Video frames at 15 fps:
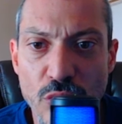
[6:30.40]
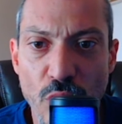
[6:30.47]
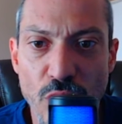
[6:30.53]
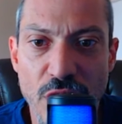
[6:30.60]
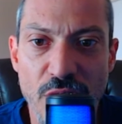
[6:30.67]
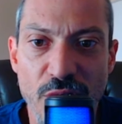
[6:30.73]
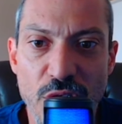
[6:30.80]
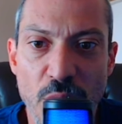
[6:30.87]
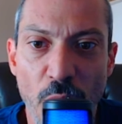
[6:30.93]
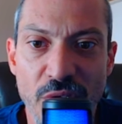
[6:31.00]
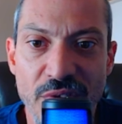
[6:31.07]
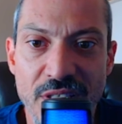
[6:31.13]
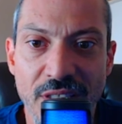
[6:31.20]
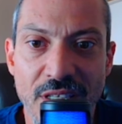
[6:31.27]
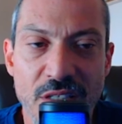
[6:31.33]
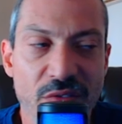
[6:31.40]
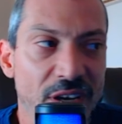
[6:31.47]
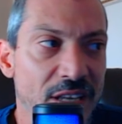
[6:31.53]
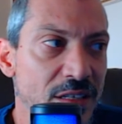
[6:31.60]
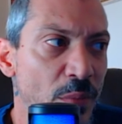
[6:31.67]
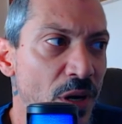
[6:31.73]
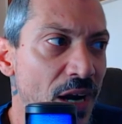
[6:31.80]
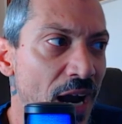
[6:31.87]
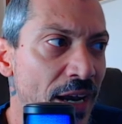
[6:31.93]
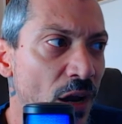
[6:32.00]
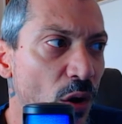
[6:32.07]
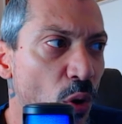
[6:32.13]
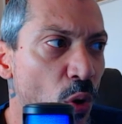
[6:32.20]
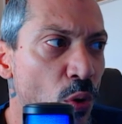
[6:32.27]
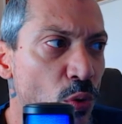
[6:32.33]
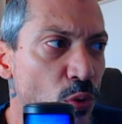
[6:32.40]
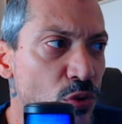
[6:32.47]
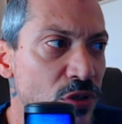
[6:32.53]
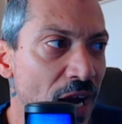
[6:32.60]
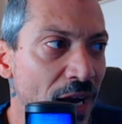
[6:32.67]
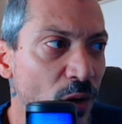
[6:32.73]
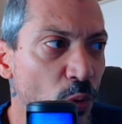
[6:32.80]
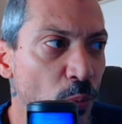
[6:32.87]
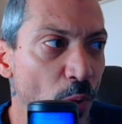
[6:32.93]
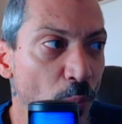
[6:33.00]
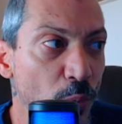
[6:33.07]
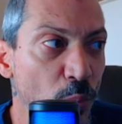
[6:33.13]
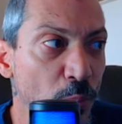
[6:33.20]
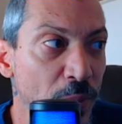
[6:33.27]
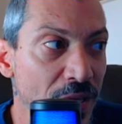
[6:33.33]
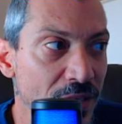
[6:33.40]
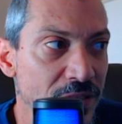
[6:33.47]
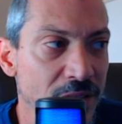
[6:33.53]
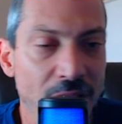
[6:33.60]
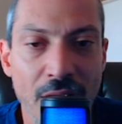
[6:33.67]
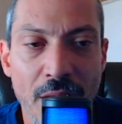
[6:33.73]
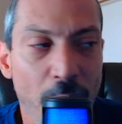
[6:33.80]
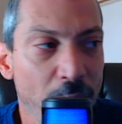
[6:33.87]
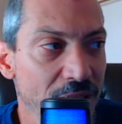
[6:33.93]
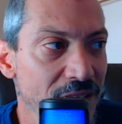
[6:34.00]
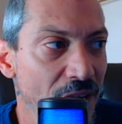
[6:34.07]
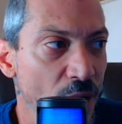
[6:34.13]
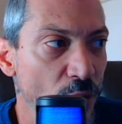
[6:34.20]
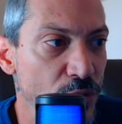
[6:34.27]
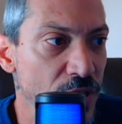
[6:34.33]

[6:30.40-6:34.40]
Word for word: ou seja, você pode fazer transferência bancária ou usar o próprio Pix para sacar o